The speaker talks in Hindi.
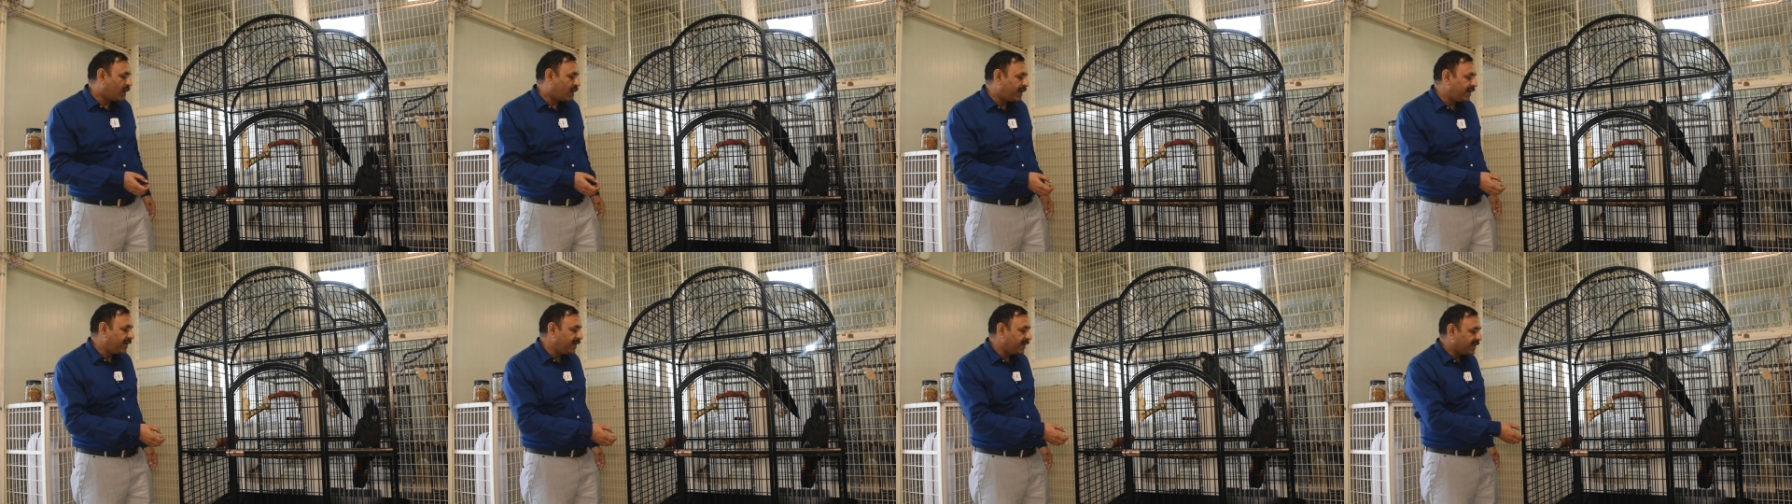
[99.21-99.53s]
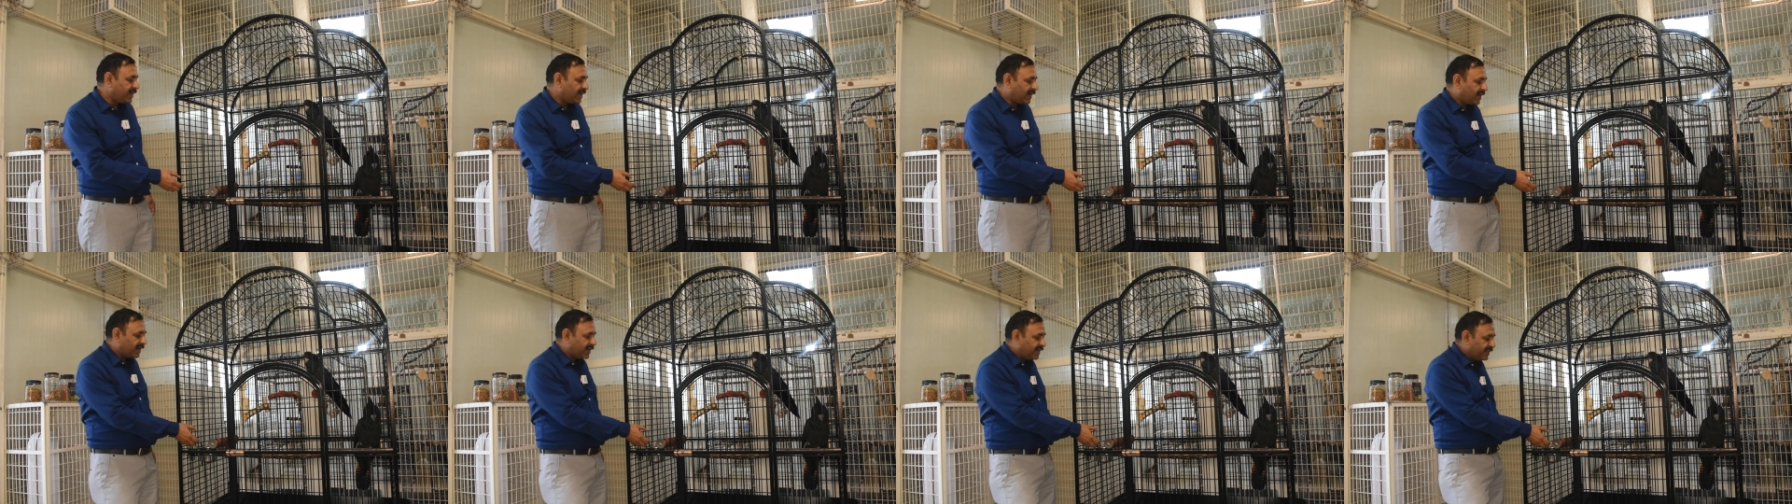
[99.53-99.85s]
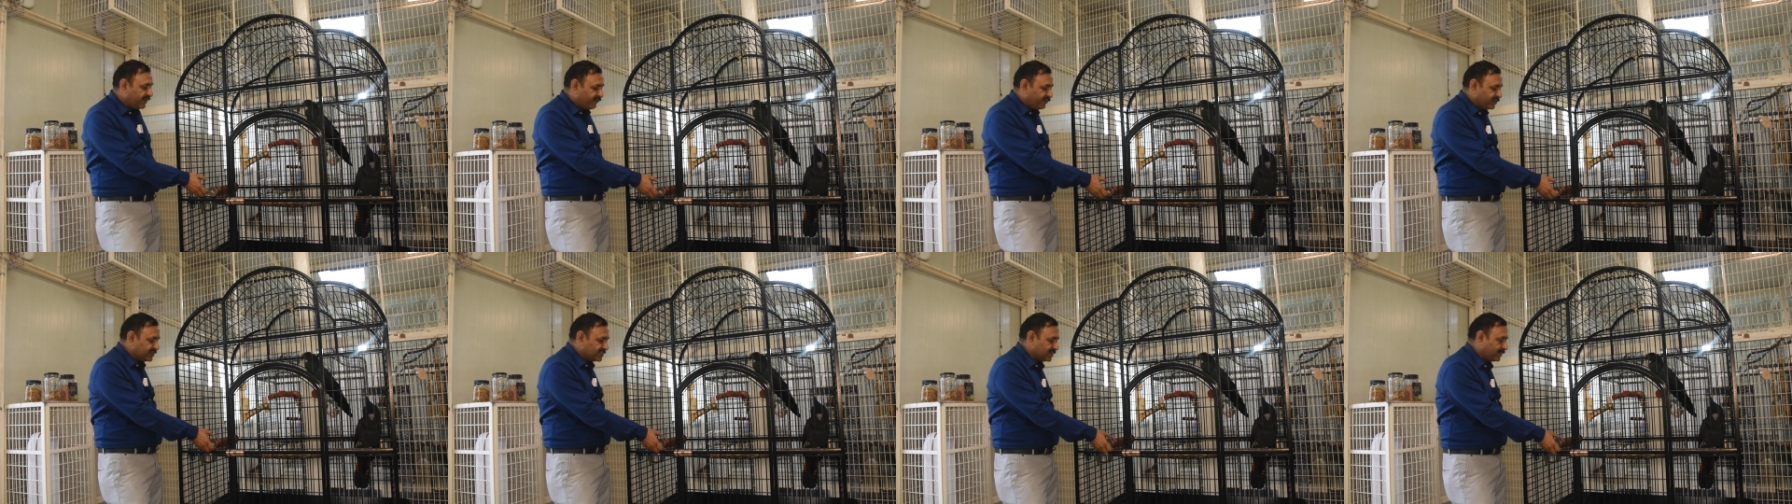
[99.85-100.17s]
और एक
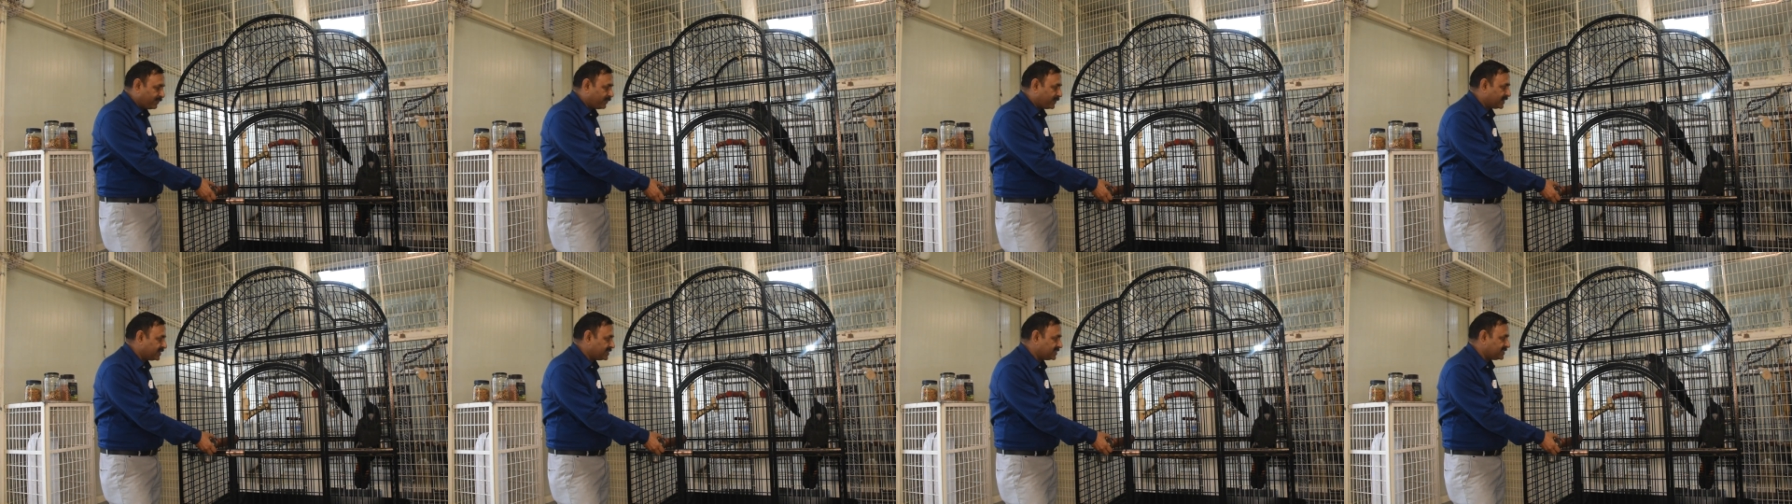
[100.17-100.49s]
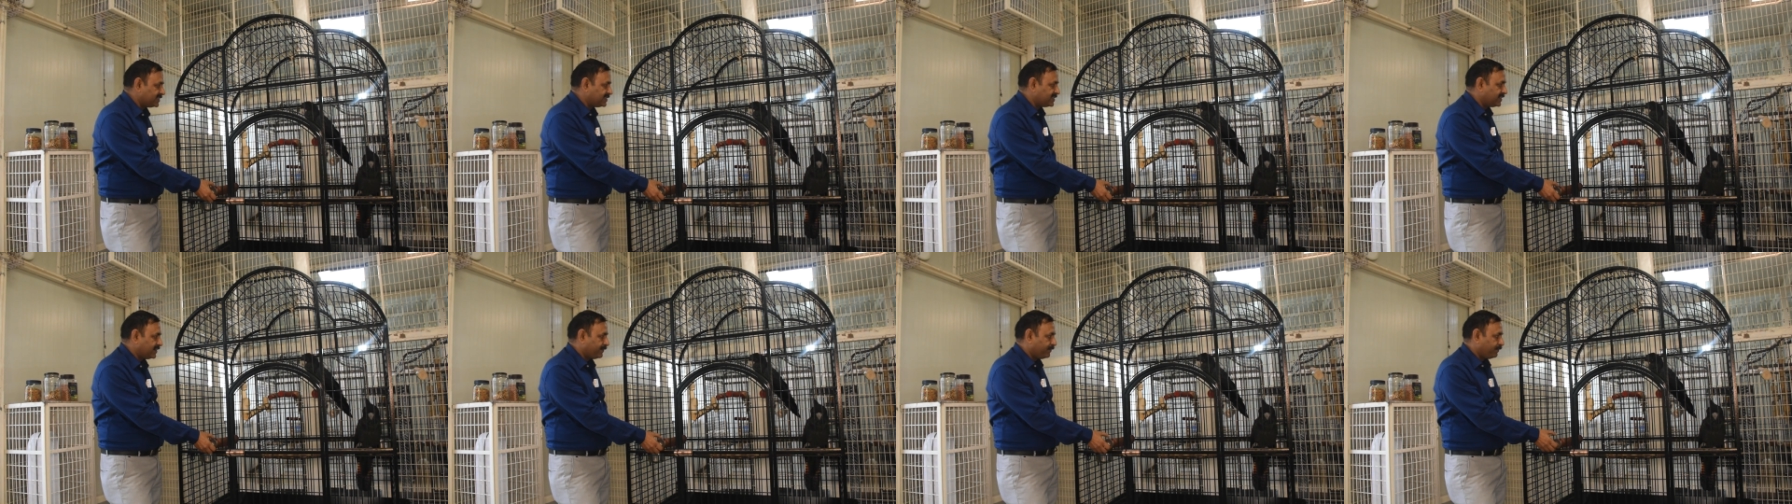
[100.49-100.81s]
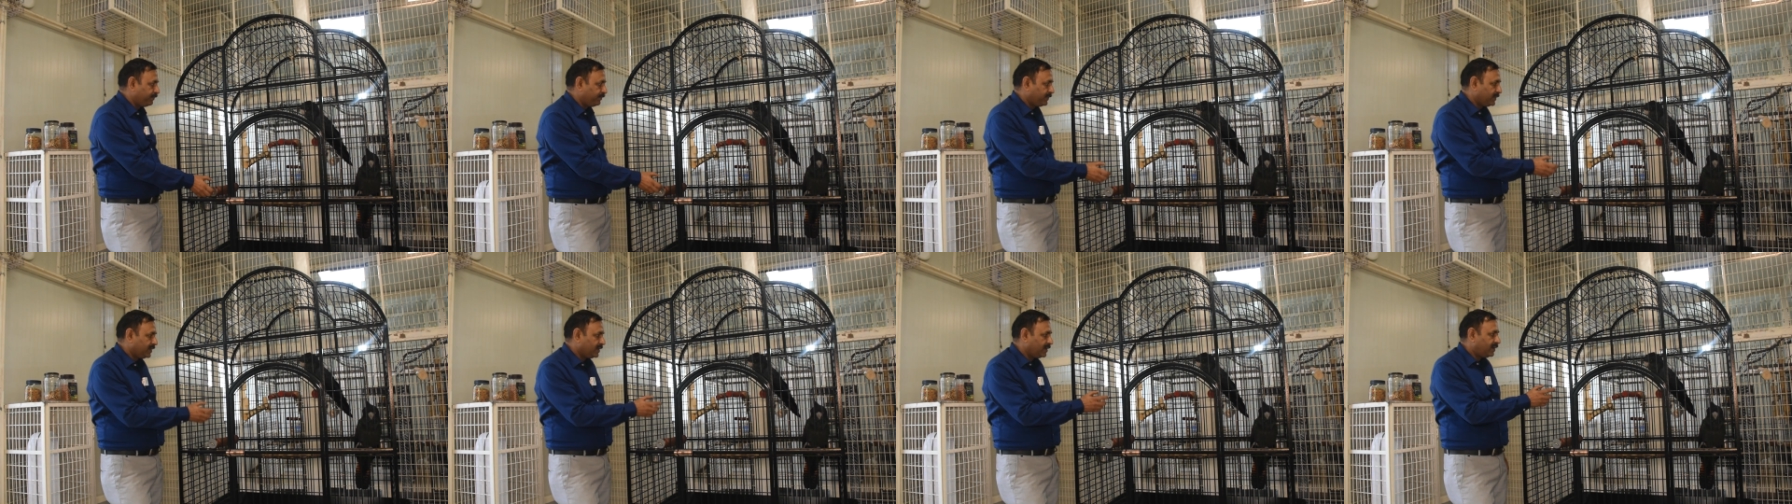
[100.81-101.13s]
आर्टिफिशियल परचेज
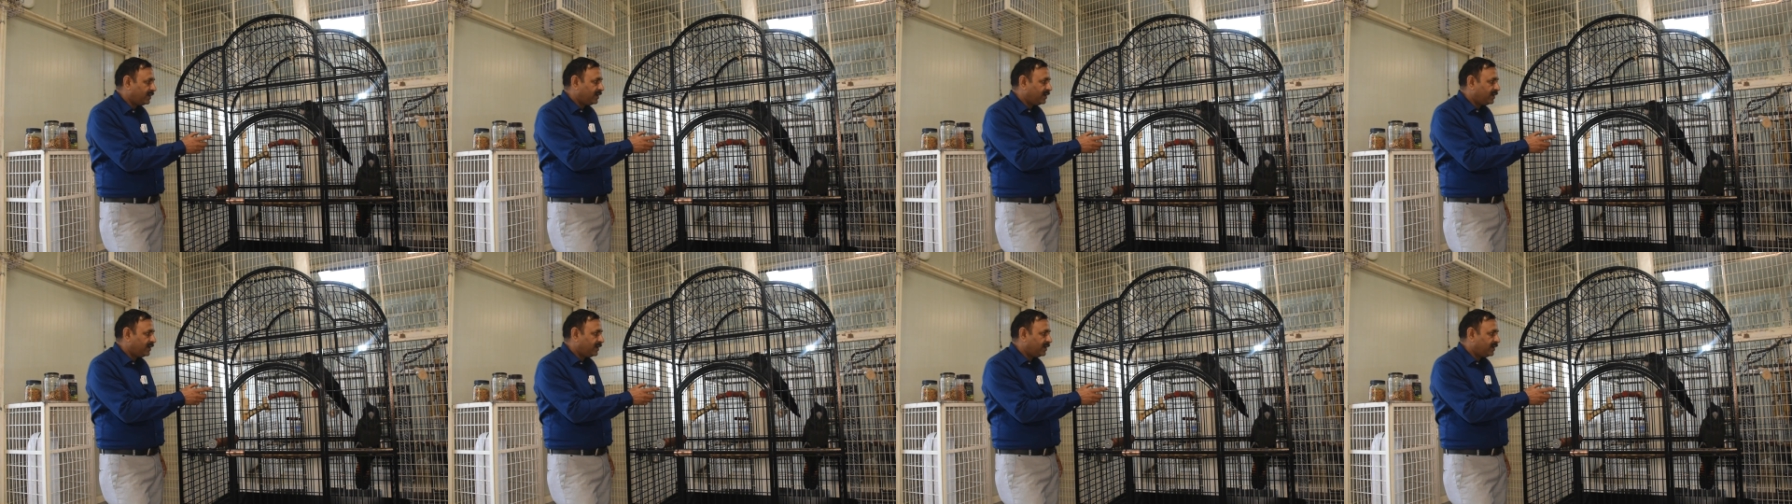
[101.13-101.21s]
है